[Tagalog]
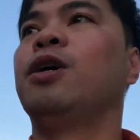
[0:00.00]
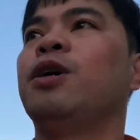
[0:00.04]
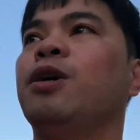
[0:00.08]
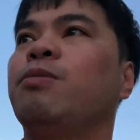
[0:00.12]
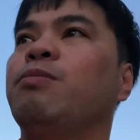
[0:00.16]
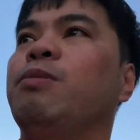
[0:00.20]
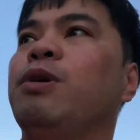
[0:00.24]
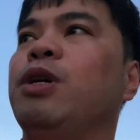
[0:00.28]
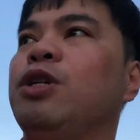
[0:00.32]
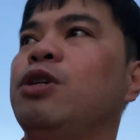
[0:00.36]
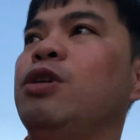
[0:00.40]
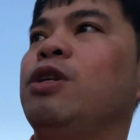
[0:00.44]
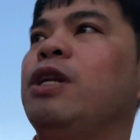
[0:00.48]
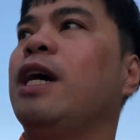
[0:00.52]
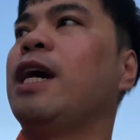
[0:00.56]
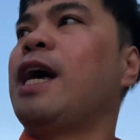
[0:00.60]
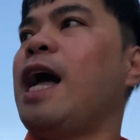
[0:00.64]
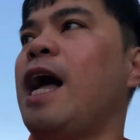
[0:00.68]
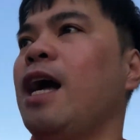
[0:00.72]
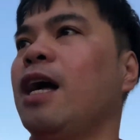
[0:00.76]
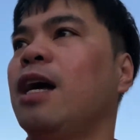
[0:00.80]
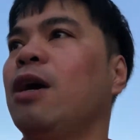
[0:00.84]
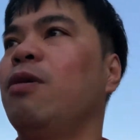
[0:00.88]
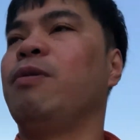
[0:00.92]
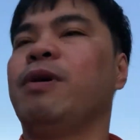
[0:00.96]
video na
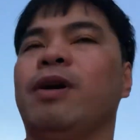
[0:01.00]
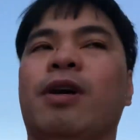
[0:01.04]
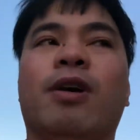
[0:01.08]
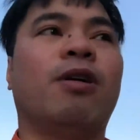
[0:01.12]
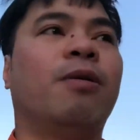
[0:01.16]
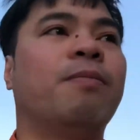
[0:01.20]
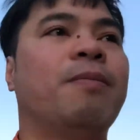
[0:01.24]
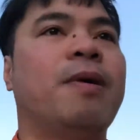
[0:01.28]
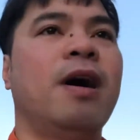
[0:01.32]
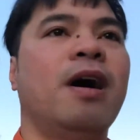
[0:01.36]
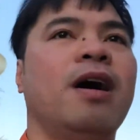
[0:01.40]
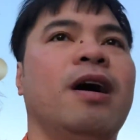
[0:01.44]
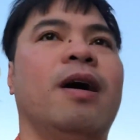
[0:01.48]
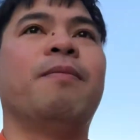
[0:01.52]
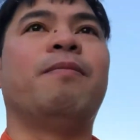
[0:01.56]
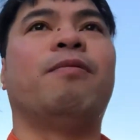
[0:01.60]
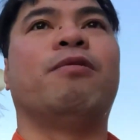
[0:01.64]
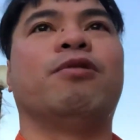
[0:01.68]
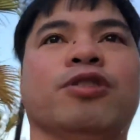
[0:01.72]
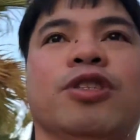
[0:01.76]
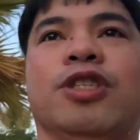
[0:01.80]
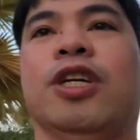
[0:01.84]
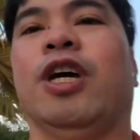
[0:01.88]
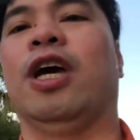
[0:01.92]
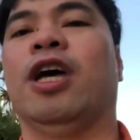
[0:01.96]
gagawin ko mga
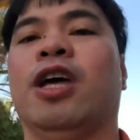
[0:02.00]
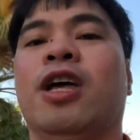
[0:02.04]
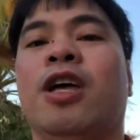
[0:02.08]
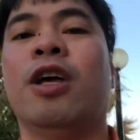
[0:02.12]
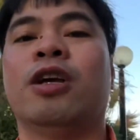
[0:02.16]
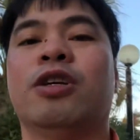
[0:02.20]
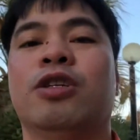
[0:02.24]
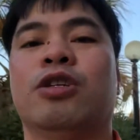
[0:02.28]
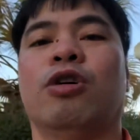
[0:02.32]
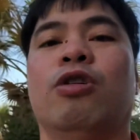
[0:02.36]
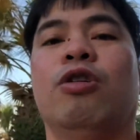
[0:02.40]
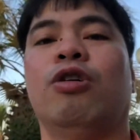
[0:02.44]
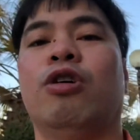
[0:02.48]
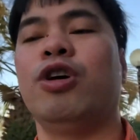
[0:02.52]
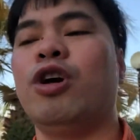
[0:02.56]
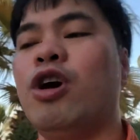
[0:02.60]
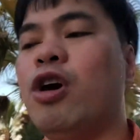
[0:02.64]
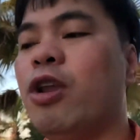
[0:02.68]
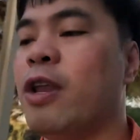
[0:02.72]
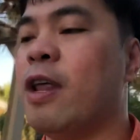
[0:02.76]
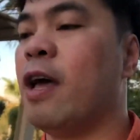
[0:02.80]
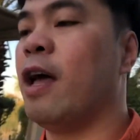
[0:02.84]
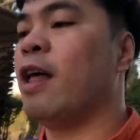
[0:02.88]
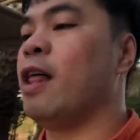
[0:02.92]
kapoche. So yun,